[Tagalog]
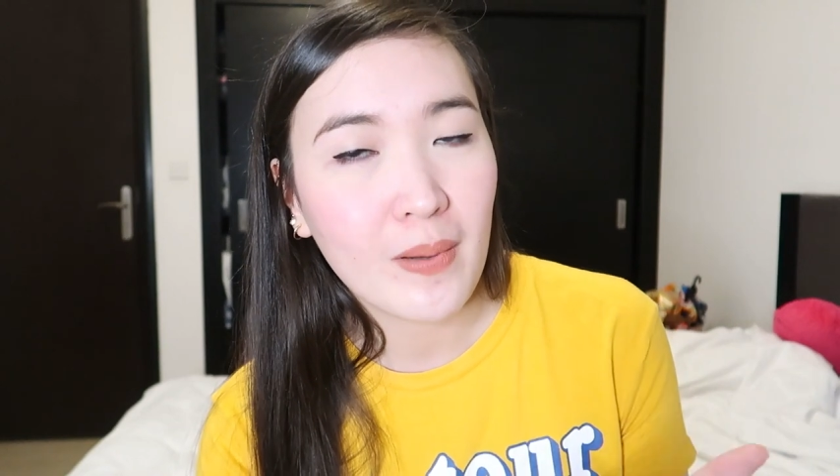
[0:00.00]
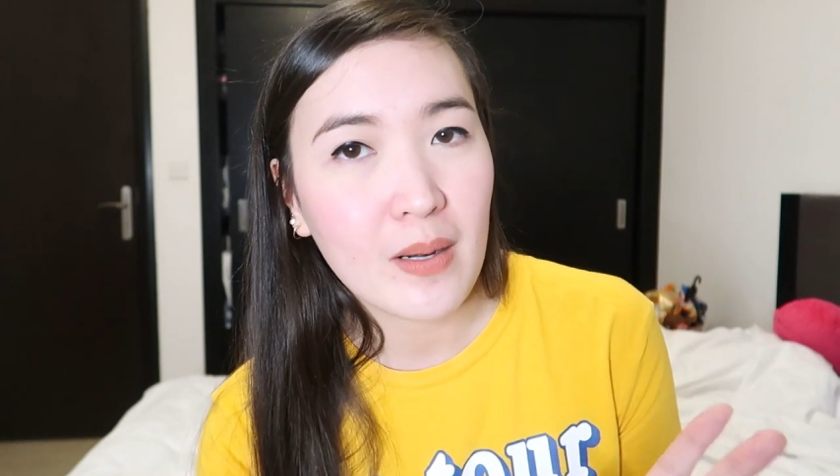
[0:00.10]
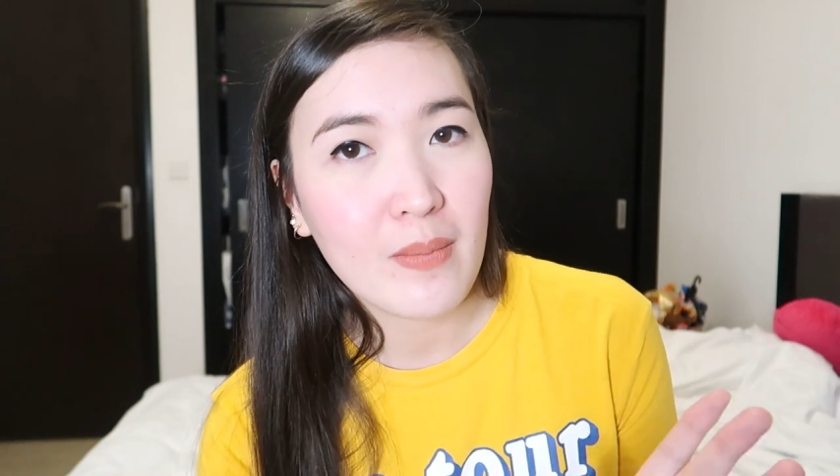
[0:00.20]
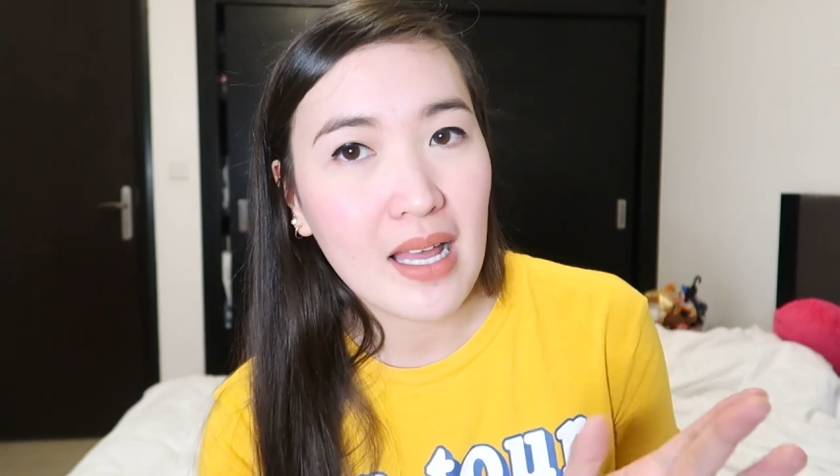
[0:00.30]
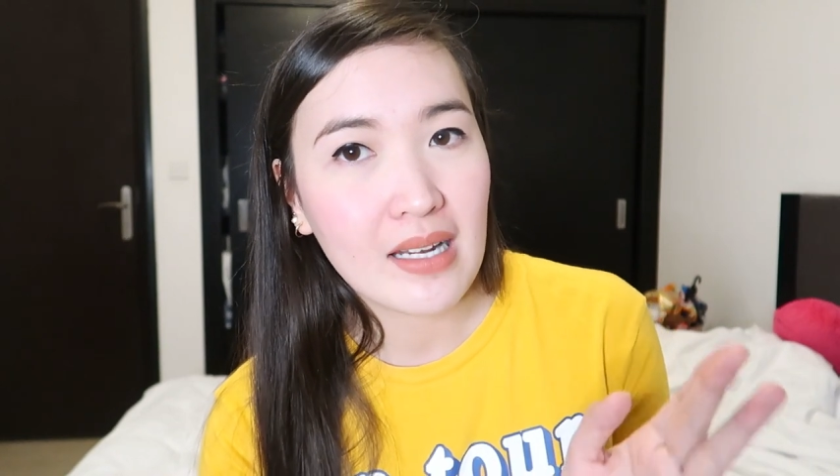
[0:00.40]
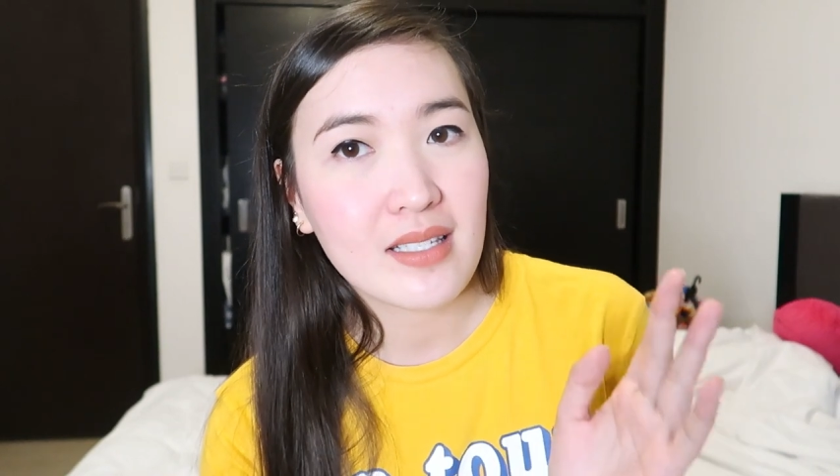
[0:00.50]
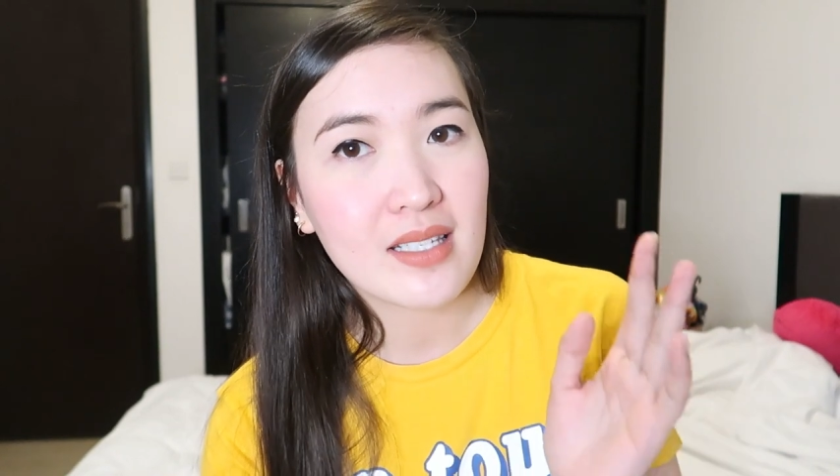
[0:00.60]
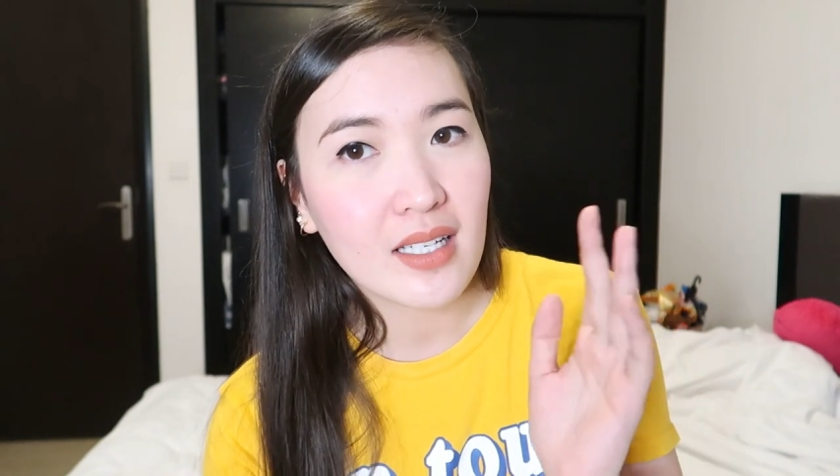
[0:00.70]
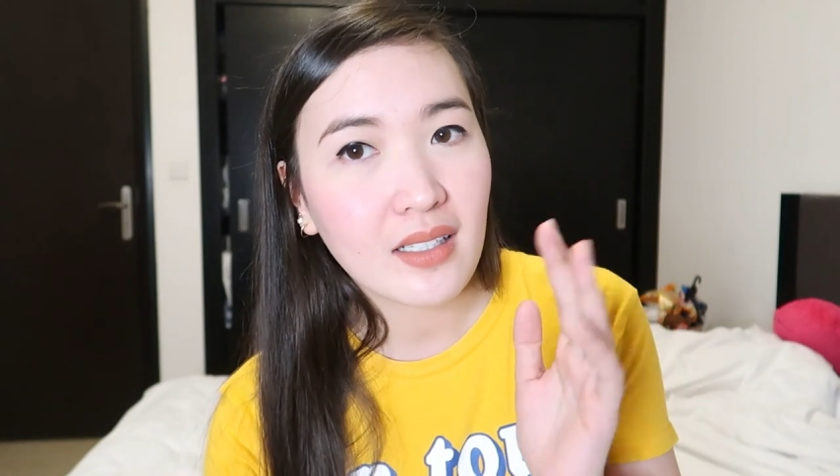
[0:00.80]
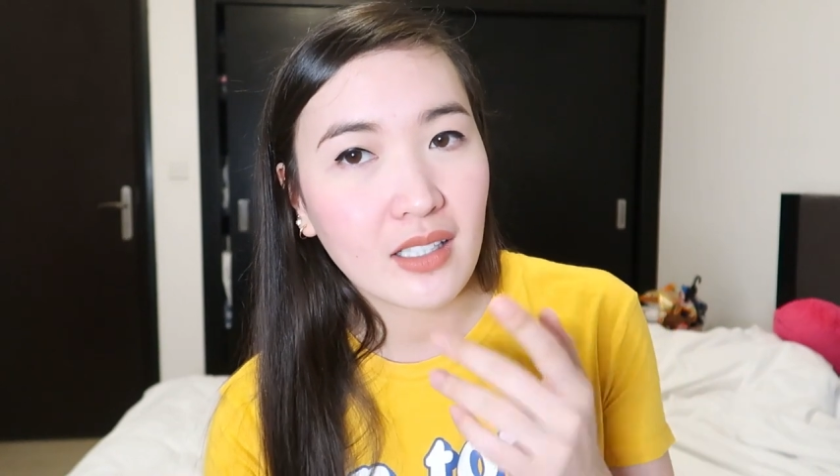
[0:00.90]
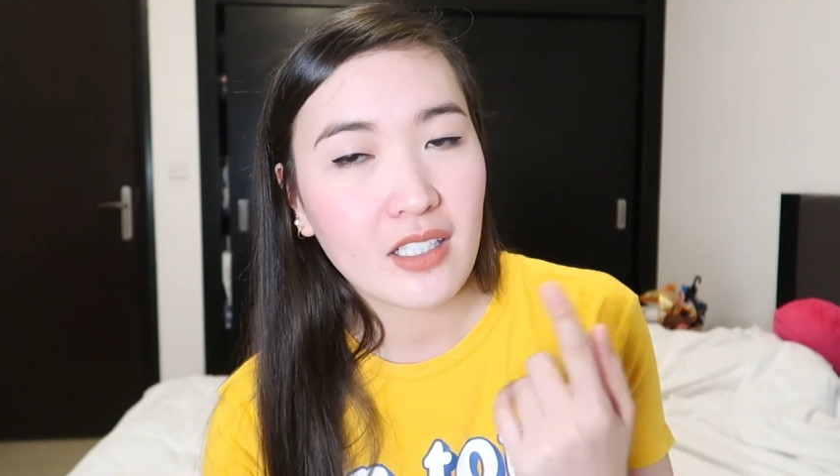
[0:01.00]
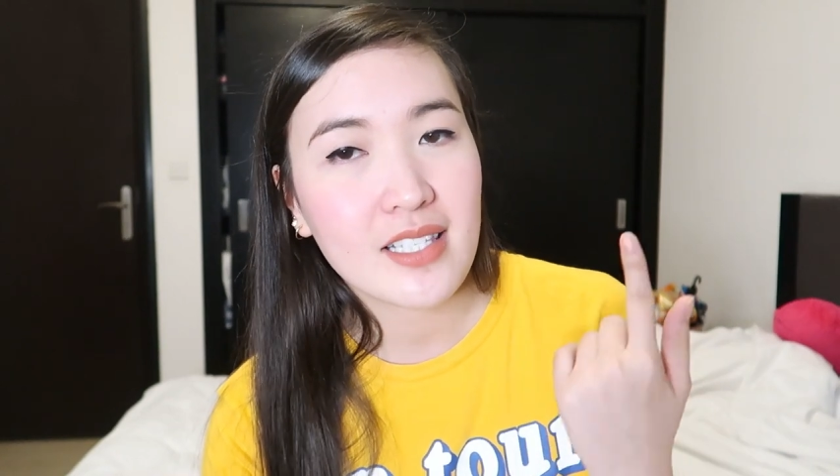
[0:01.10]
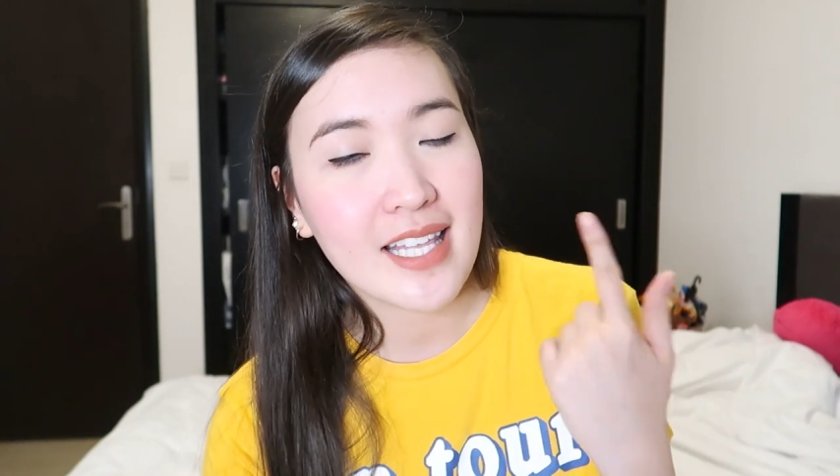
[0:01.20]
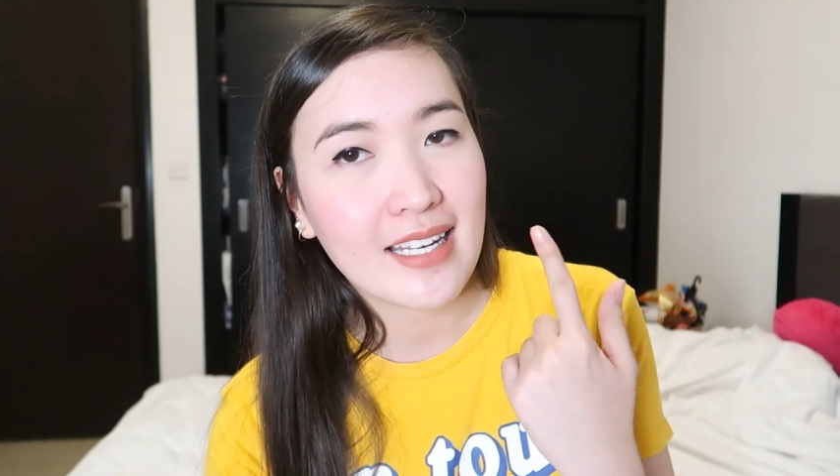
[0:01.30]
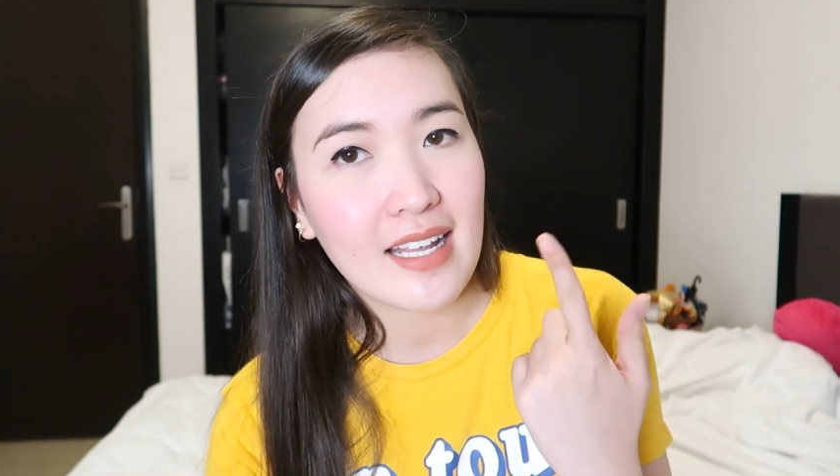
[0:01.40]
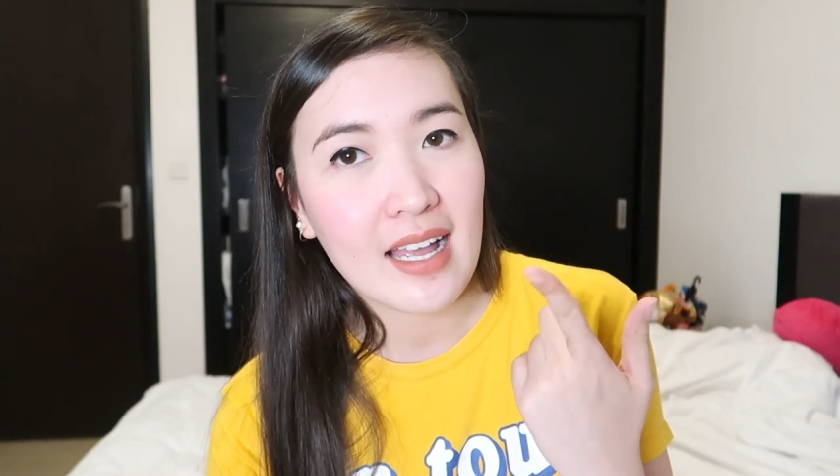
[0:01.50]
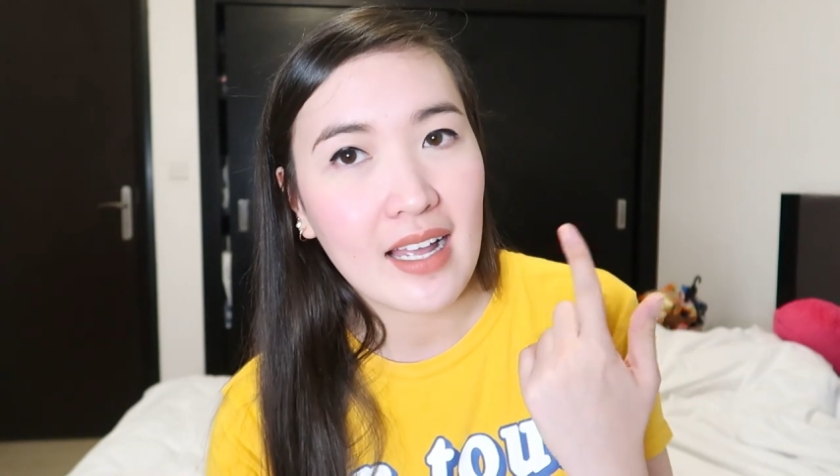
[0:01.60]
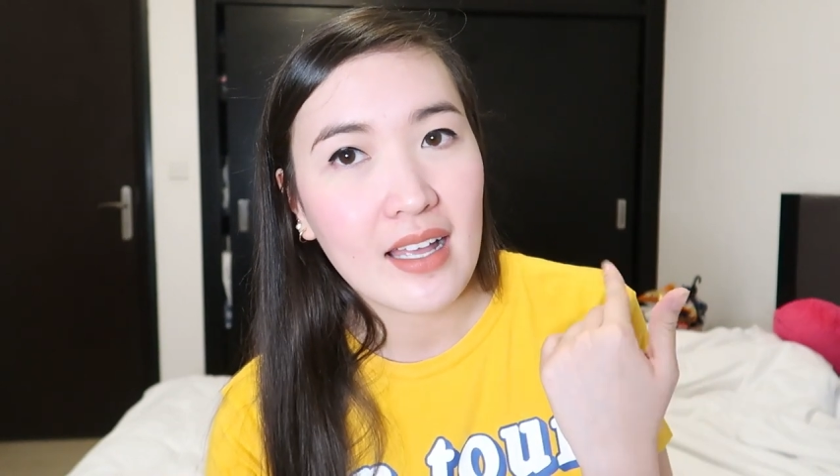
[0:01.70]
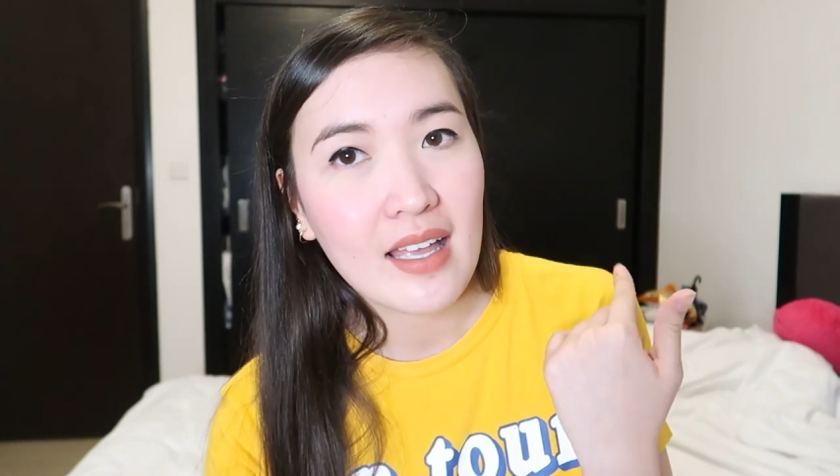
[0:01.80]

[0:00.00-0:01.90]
para maalis ang tear stain ng